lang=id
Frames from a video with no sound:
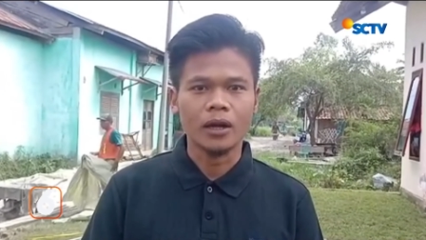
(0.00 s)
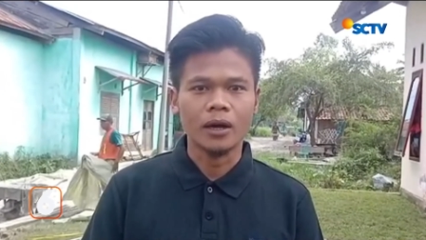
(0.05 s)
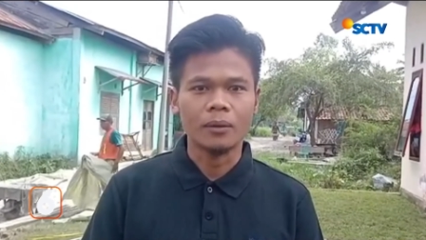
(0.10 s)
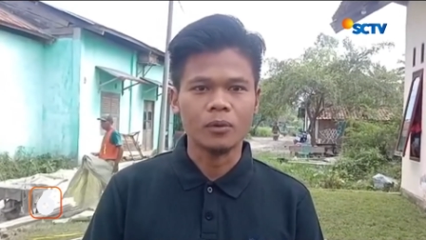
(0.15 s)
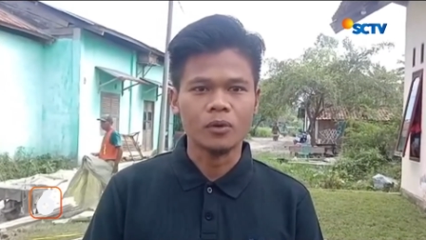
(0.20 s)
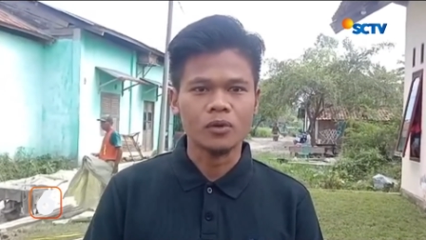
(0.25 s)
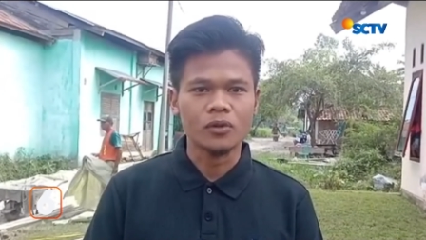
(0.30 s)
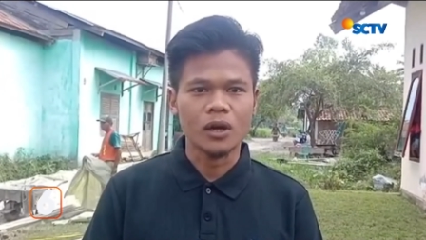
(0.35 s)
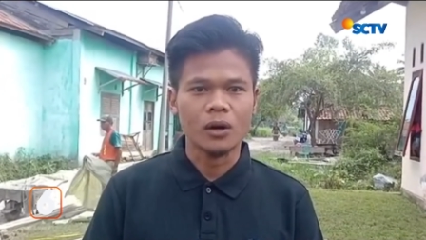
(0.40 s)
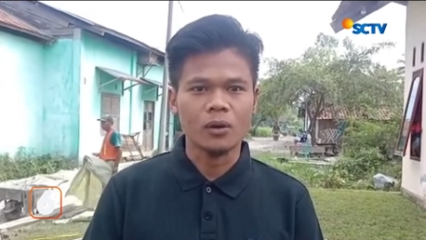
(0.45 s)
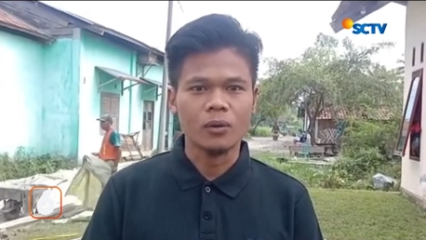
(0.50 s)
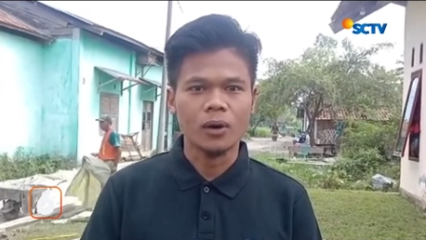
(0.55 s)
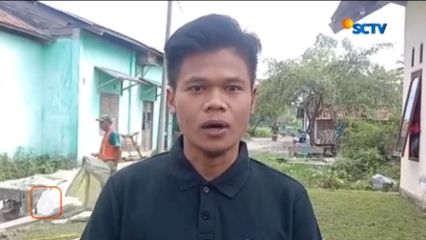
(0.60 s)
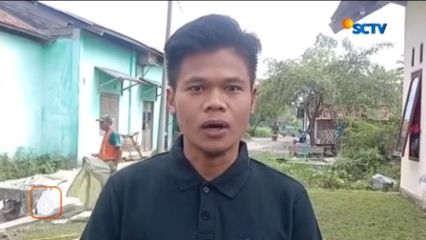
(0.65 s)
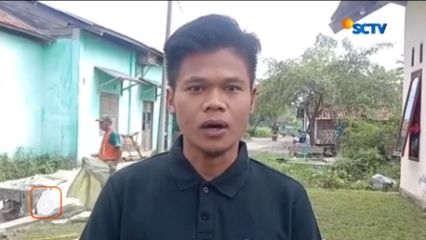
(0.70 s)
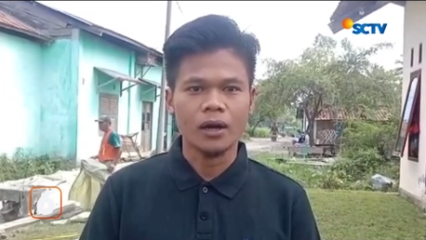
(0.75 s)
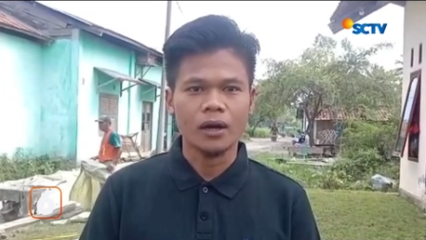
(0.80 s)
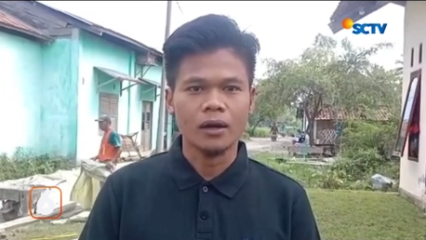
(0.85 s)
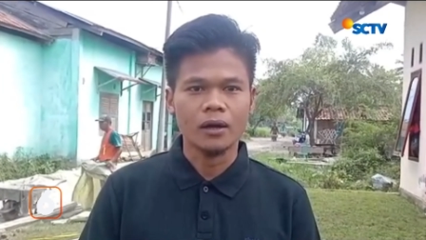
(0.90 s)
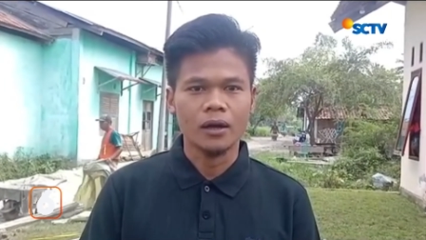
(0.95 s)
Kampung
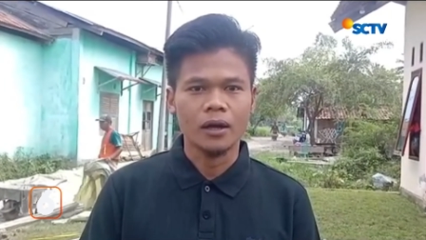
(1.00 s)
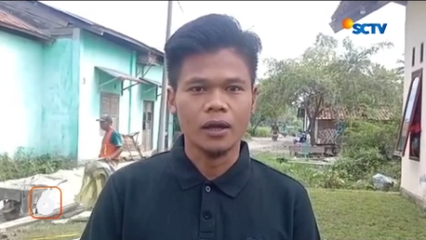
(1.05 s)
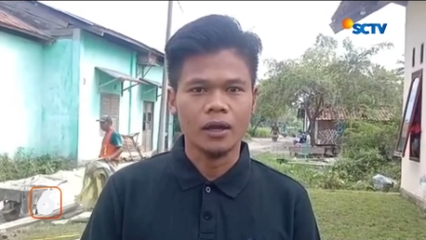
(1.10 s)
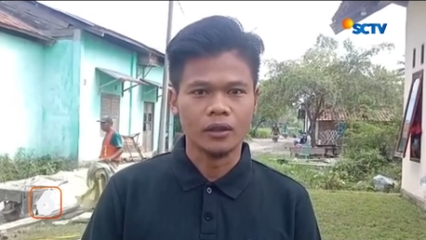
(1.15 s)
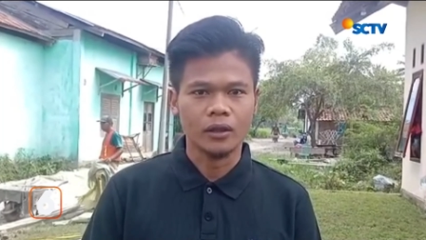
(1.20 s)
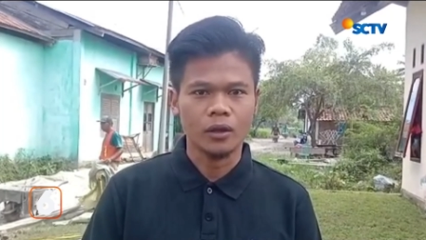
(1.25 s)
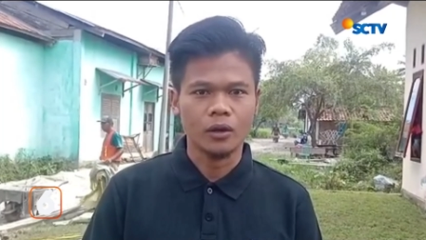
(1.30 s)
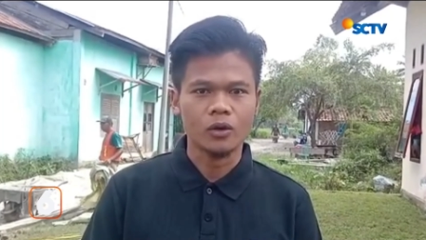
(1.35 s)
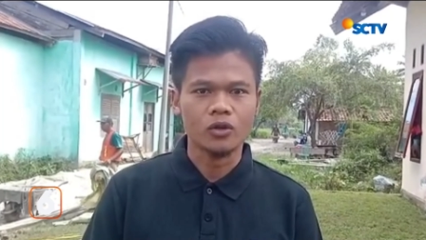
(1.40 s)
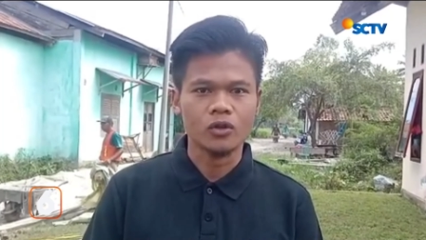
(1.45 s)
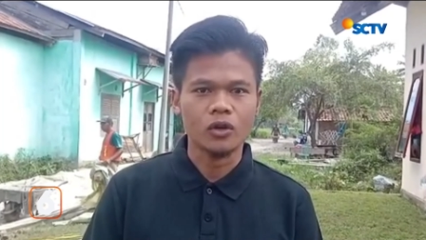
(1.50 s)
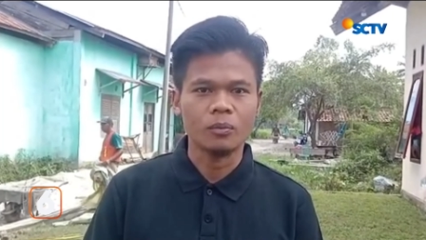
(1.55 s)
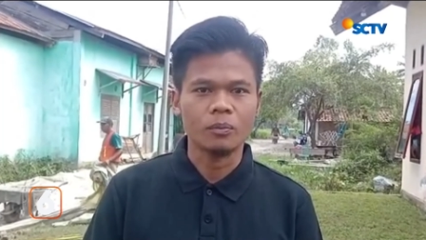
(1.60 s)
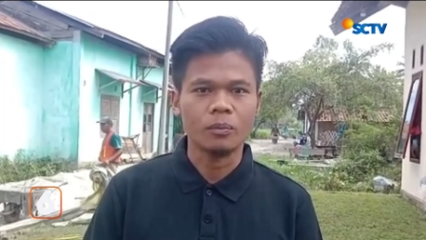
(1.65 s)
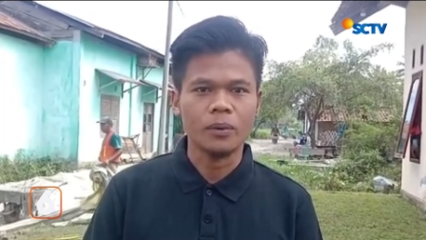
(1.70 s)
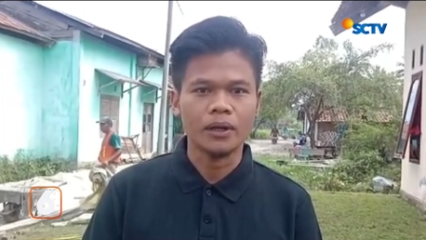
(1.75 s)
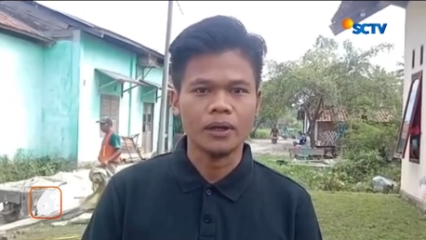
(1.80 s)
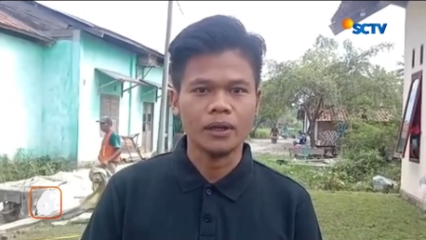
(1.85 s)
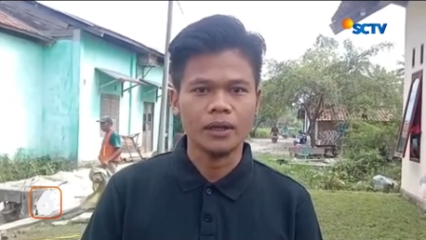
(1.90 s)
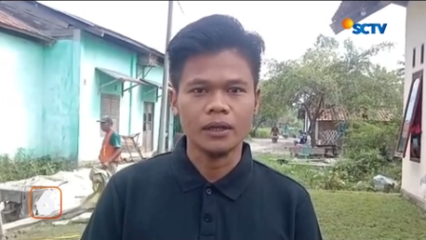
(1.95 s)
Sawah RT 04
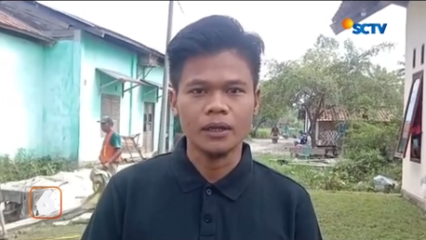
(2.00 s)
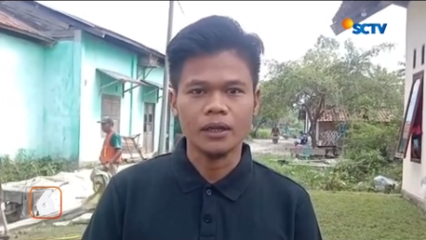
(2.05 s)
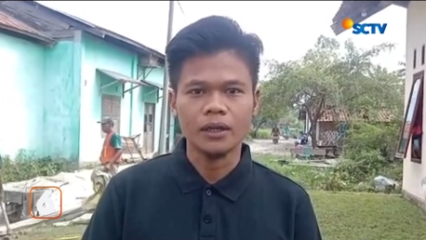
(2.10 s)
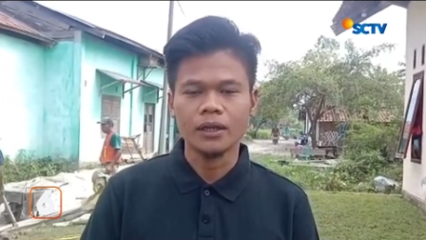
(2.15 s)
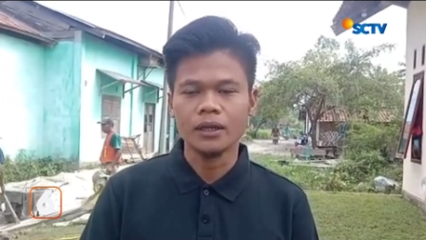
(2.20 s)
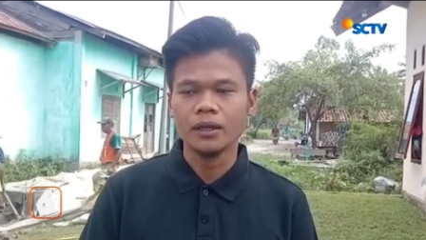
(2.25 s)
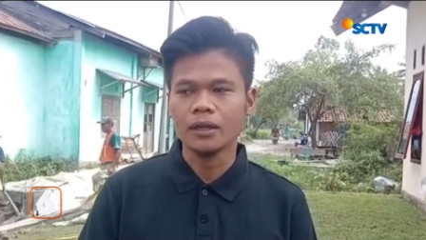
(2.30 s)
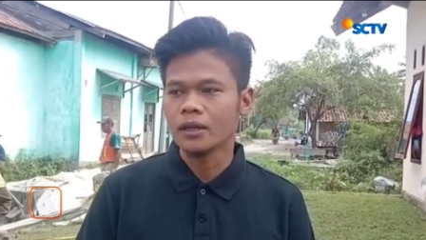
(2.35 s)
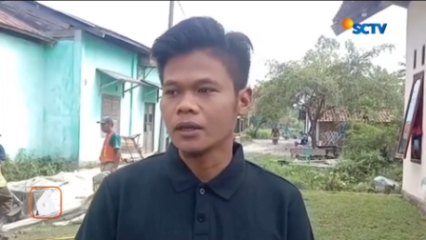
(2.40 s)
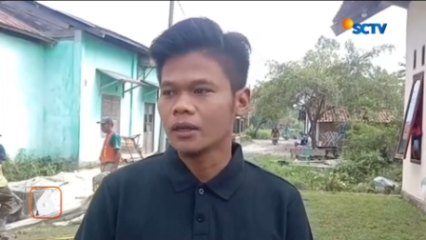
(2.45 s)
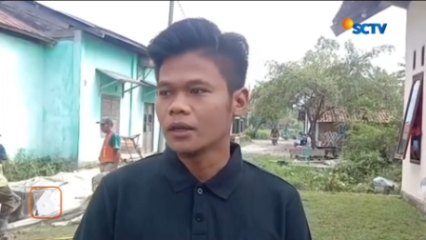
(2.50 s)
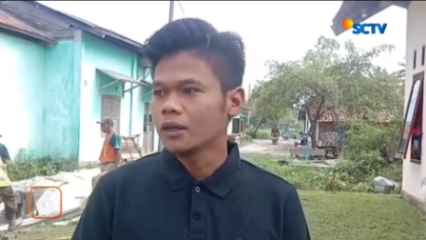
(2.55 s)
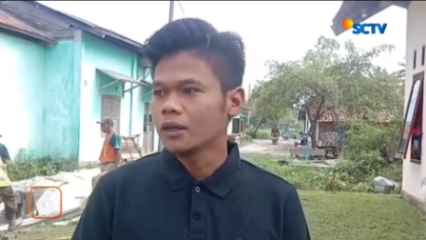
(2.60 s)
ini